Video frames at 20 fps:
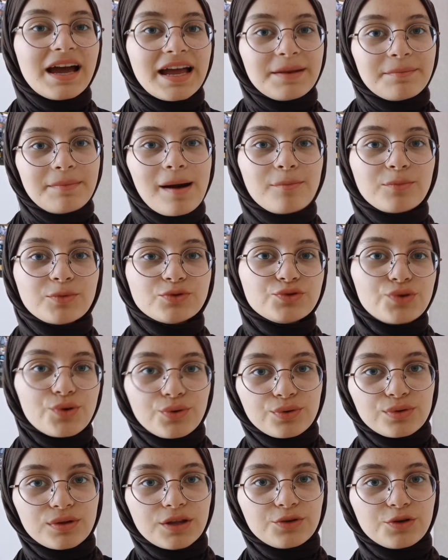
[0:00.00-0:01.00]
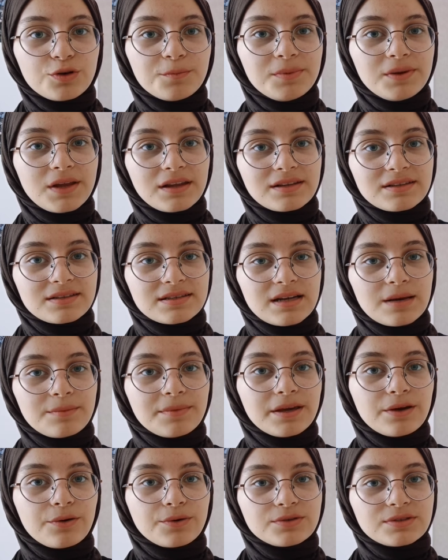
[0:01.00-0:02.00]
Hani ben bunu çok kullanıyorum plan
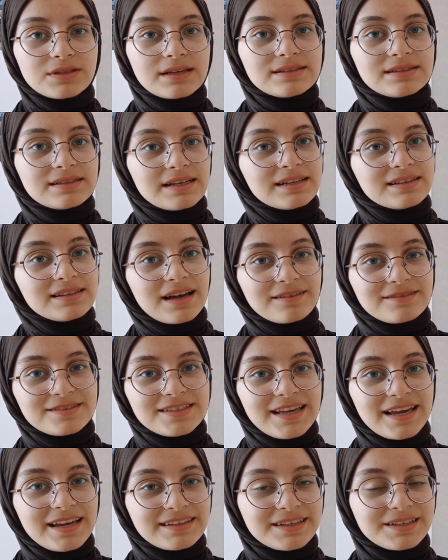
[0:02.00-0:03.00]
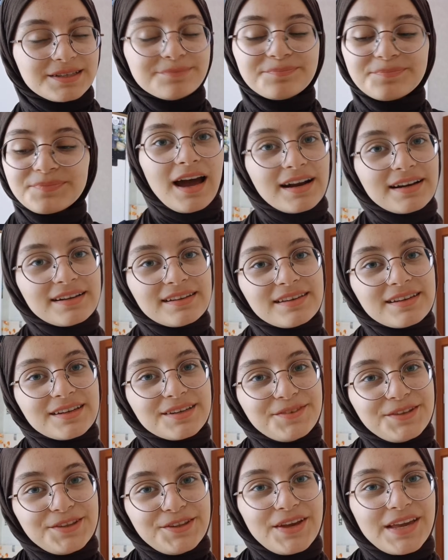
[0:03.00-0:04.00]
hazırlamayı. O yüzden sizlere tavsiye ederim.
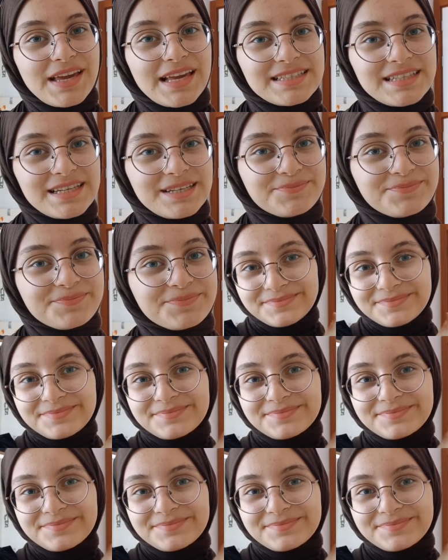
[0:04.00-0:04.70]
Artık videoya geçelim.